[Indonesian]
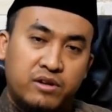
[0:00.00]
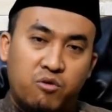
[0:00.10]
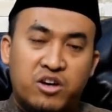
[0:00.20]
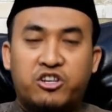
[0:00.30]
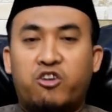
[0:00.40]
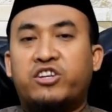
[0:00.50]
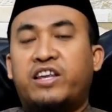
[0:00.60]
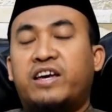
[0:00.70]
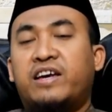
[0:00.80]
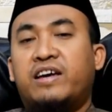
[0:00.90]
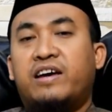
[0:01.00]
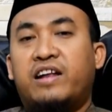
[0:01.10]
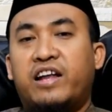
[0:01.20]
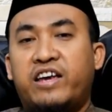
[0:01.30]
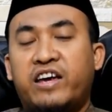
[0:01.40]
Lau asrakta
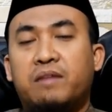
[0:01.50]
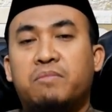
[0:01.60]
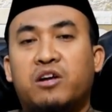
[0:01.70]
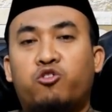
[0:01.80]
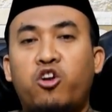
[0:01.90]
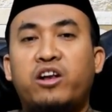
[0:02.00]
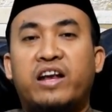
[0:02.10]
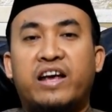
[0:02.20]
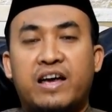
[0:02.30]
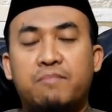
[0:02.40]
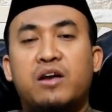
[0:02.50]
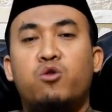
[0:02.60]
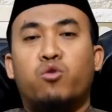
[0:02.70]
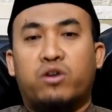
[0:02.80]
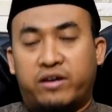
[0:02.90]
la yahbatanna
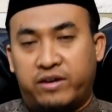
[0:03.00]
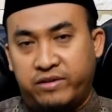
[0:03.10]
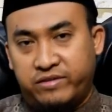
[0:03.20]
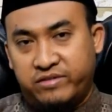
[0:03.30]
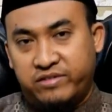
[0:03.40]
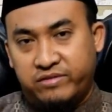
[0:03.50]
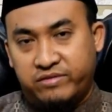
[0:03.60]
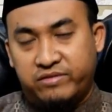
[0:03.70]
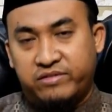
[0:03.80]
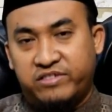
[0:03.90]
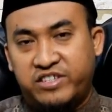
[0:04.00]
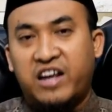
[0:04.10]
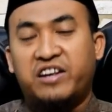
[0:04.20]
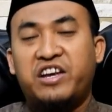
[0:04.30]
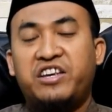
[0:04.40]
amaluk.
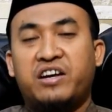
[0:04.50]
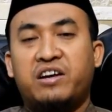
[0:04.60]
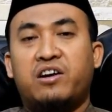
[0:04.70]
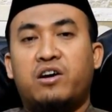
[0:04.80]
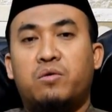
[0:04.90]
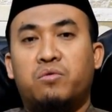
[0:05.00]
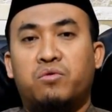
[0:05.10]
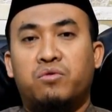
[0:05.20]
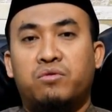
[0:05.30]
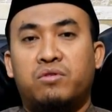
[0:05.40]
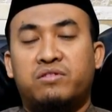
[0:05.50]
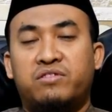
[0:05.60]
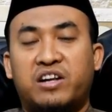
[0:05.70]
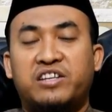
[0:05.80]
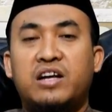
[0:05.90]
Seandainya engkau
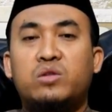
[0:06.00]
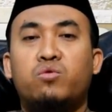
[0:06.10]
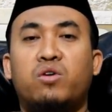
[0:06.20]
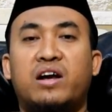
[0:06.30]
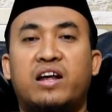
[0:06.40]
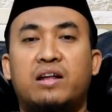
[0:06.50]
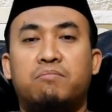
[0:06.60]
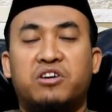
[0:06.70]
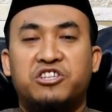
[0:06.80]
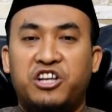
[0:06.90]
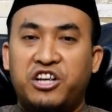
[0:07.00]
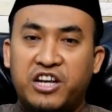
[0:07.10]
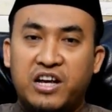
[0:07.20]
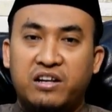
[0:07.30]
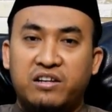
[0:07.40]
terjatuh ke dalam
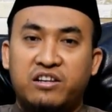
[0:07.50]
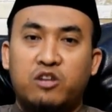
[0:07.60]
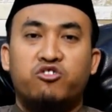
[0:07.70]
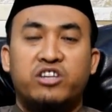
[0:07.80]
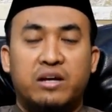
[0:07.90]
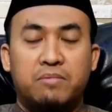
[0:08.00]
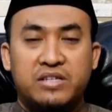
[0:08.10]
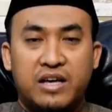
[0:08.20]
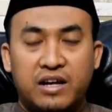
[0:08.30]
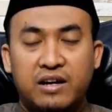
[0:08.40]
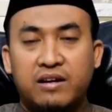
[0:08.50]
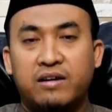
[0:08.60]
kesyirikan, yaitu syirik besar,